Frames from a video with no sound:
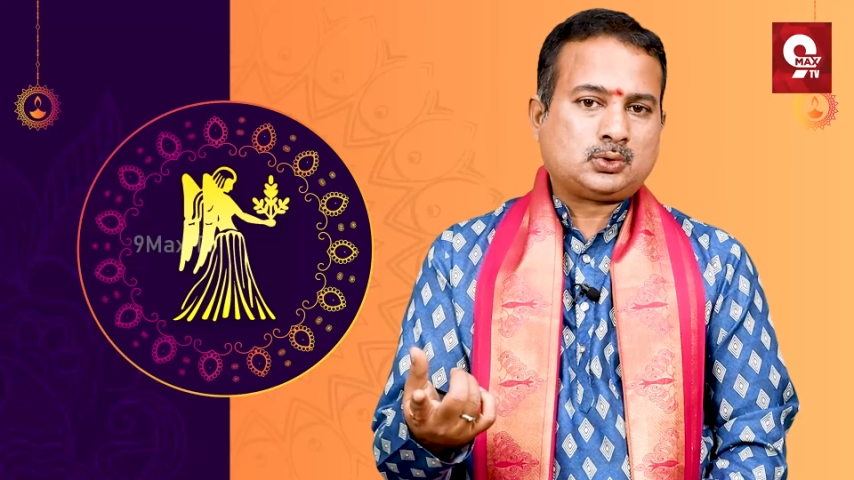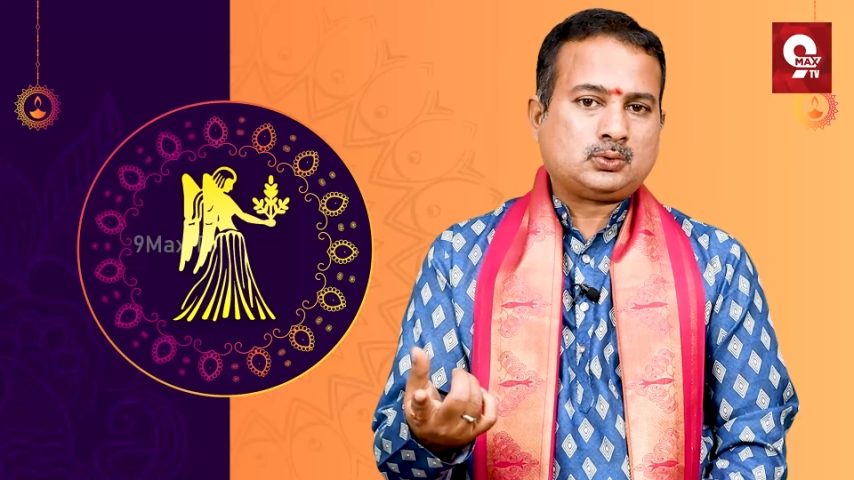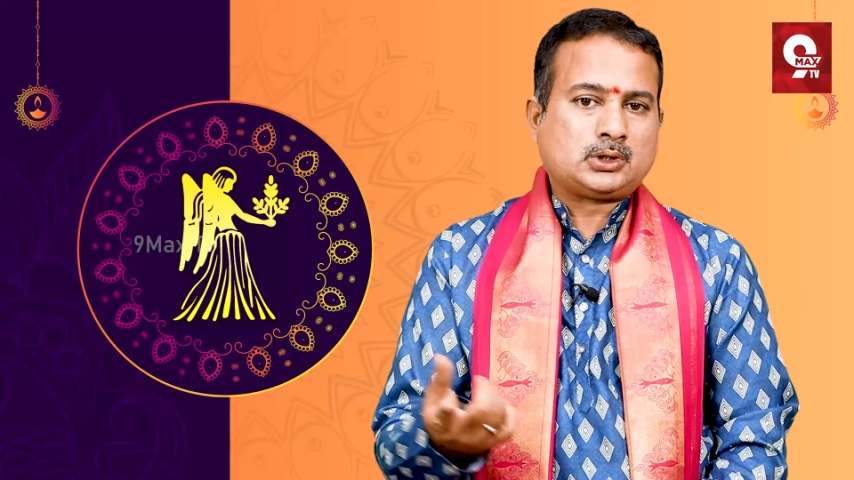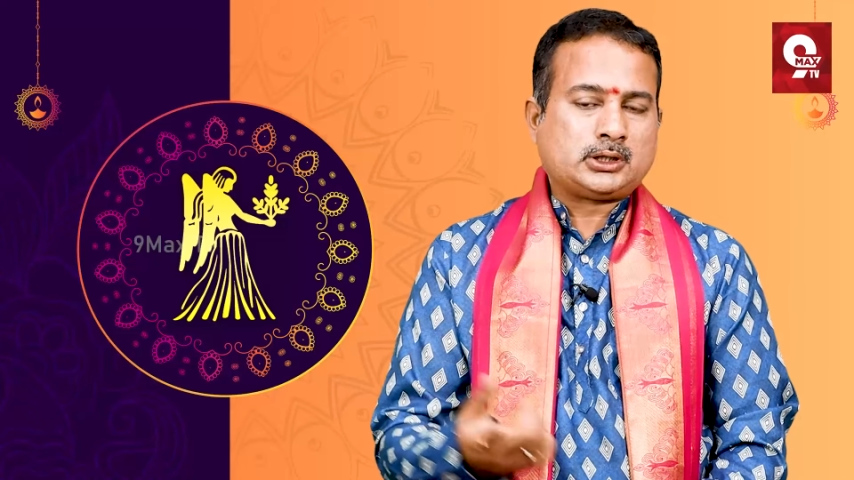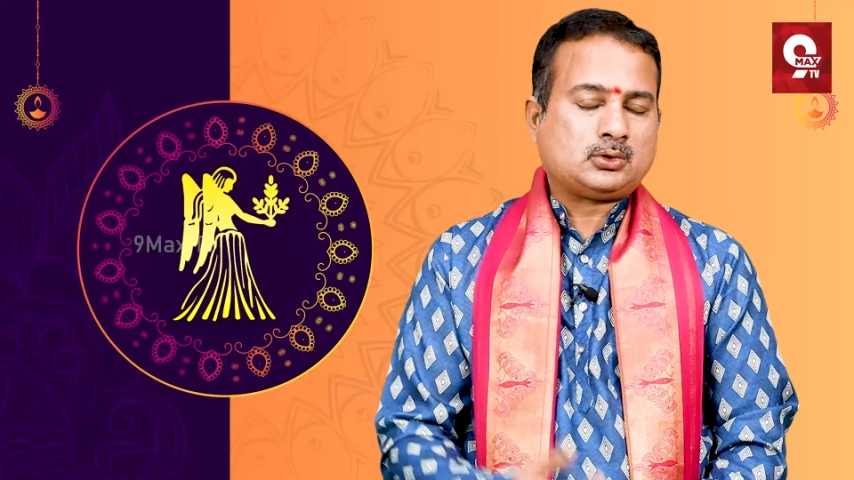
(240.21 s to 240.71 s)

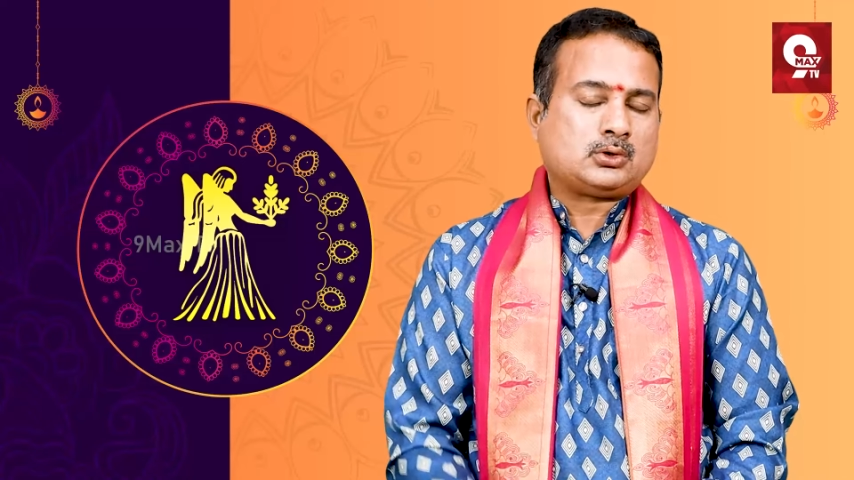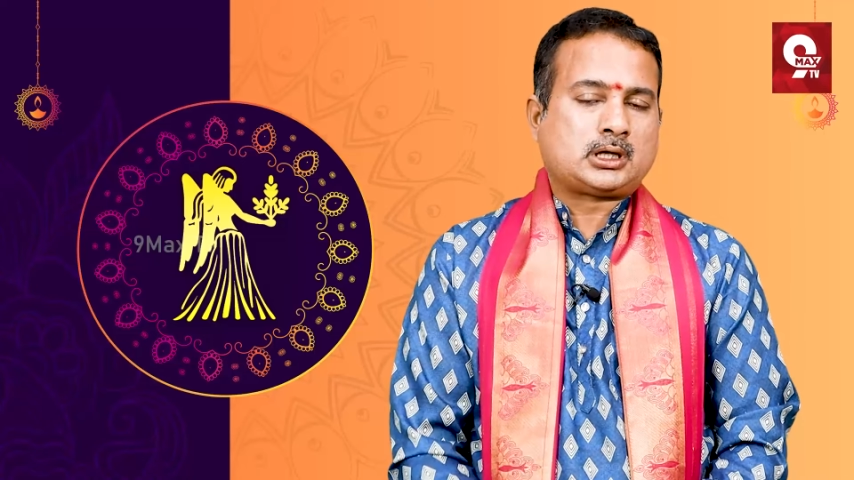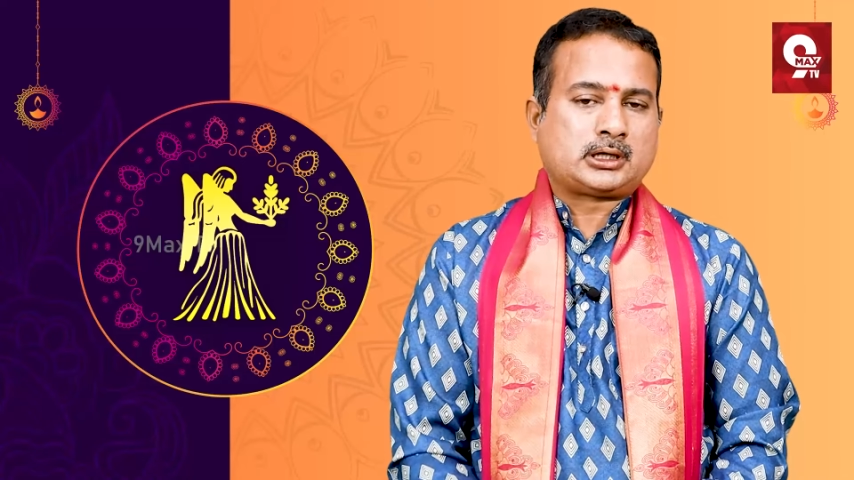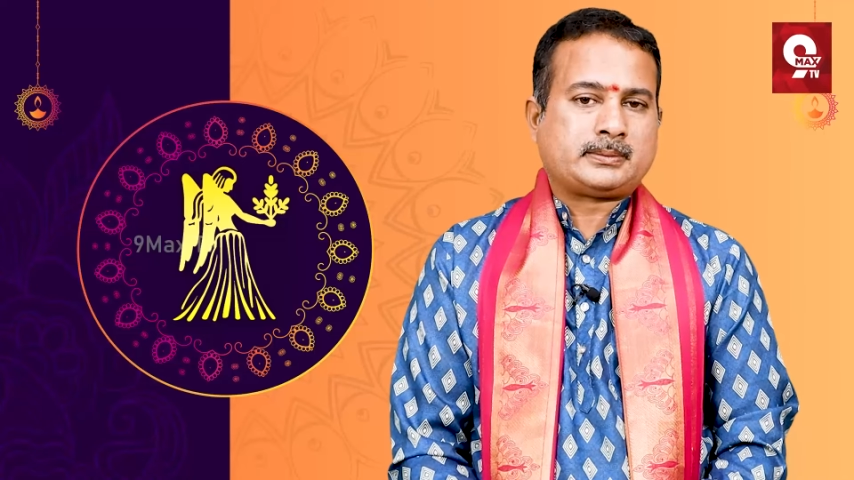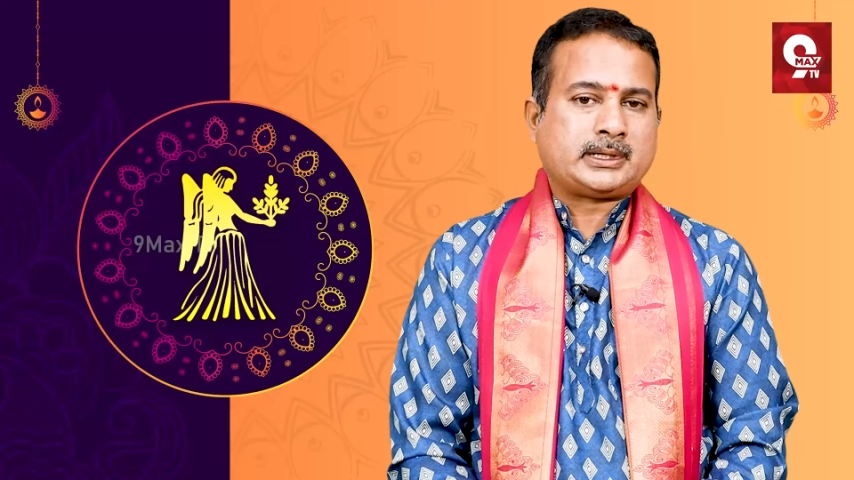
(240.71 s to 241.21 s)
గురువు కూడా
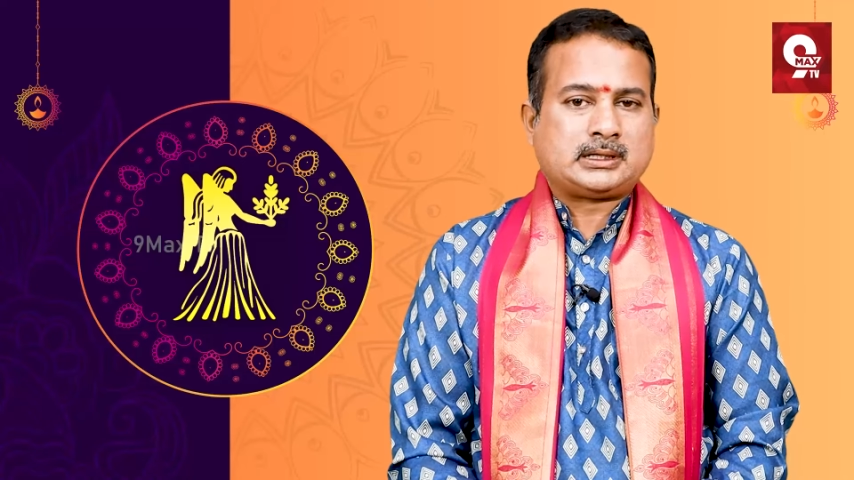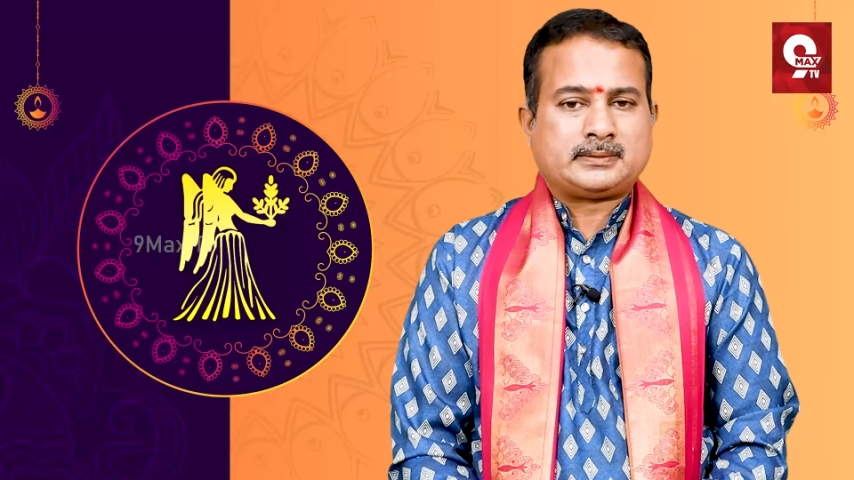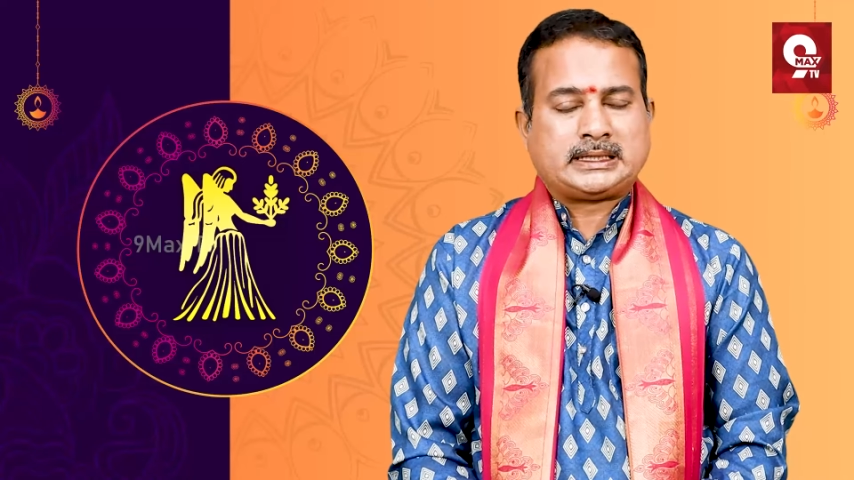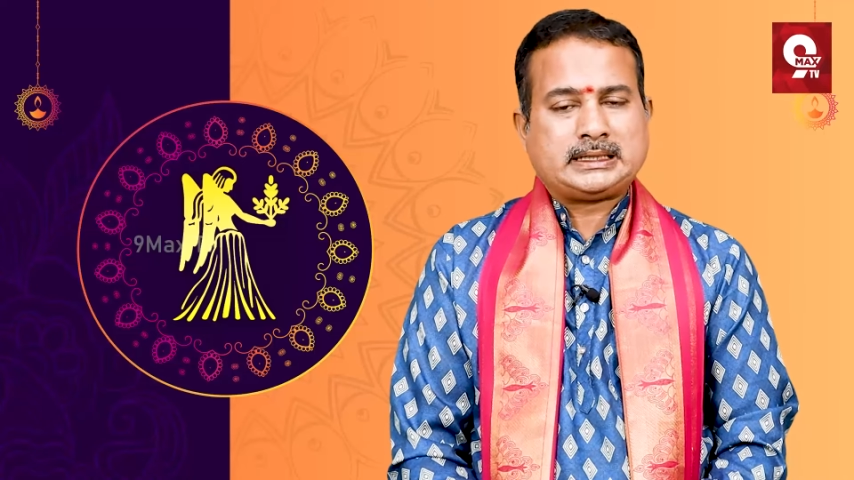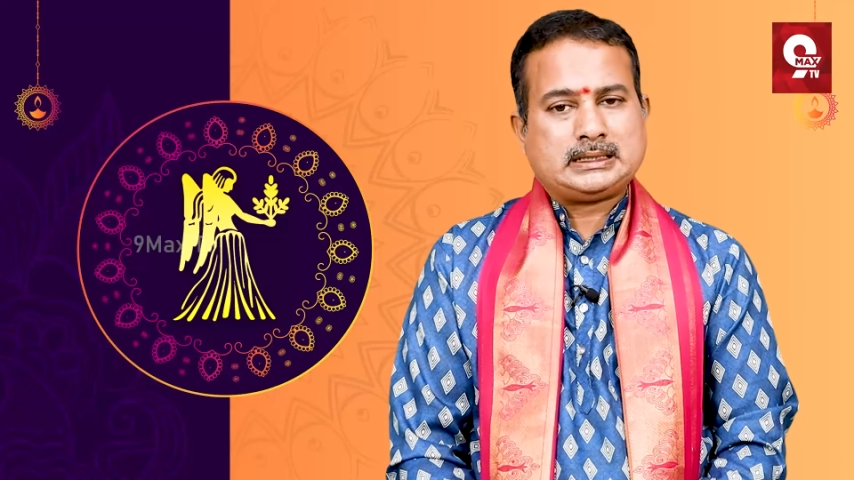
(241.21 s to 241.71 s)

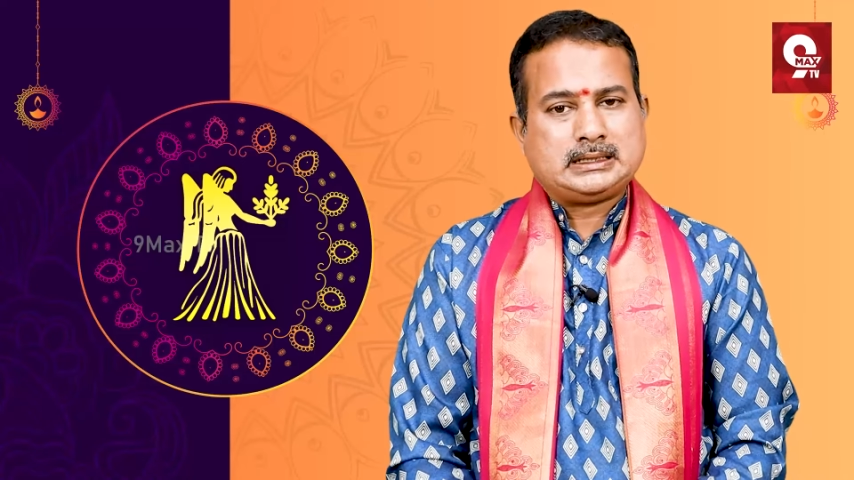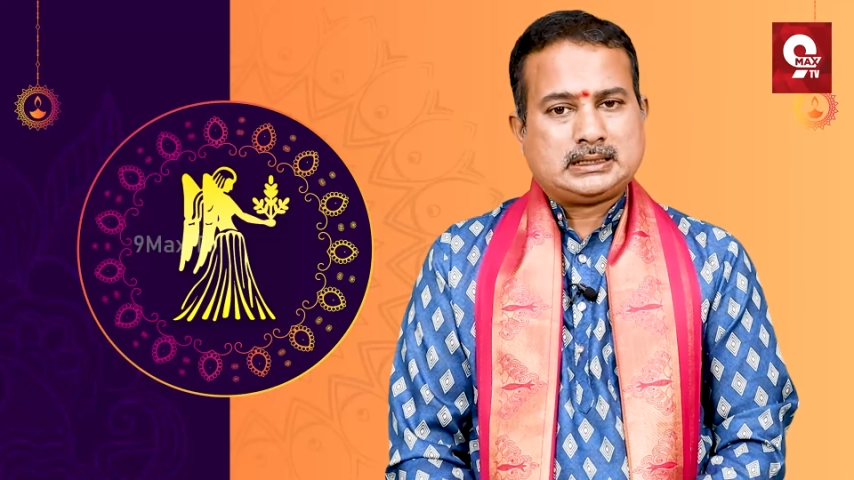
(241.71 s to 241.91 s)
యోగకారకమైనటువంటి